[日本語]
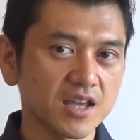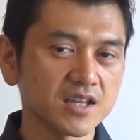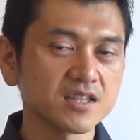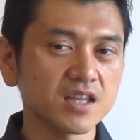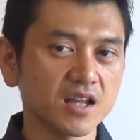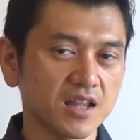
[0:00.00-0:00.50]

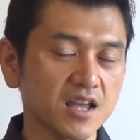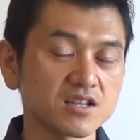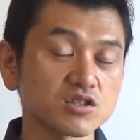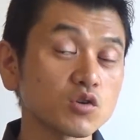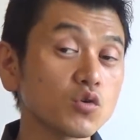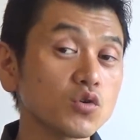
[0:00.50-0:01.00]
言ったらね
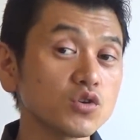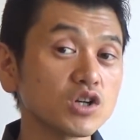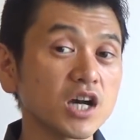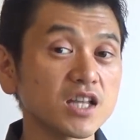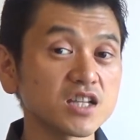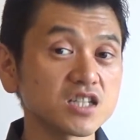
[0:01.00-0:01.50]
そうい
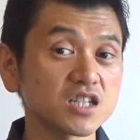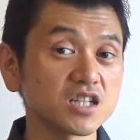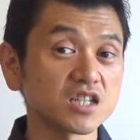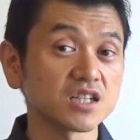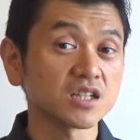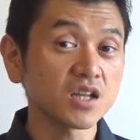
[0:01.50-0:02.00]
う
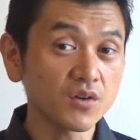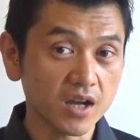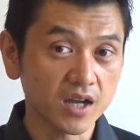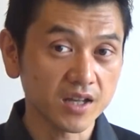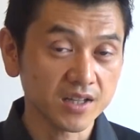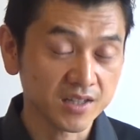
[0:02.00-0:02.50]
話で
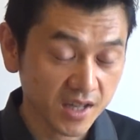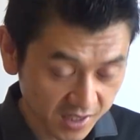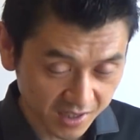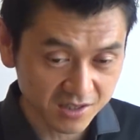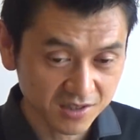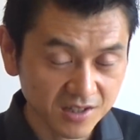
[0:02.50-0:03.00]
はな
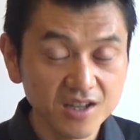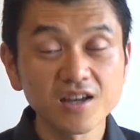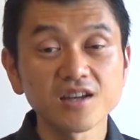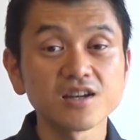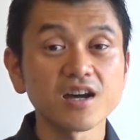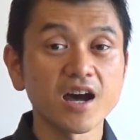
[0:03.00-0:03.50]
いんです
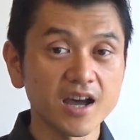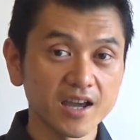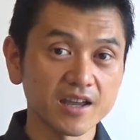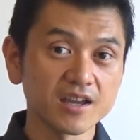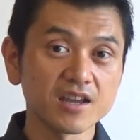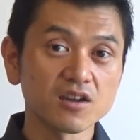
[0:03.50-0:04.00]
は
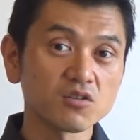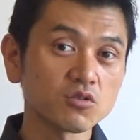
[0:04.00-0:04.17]
い。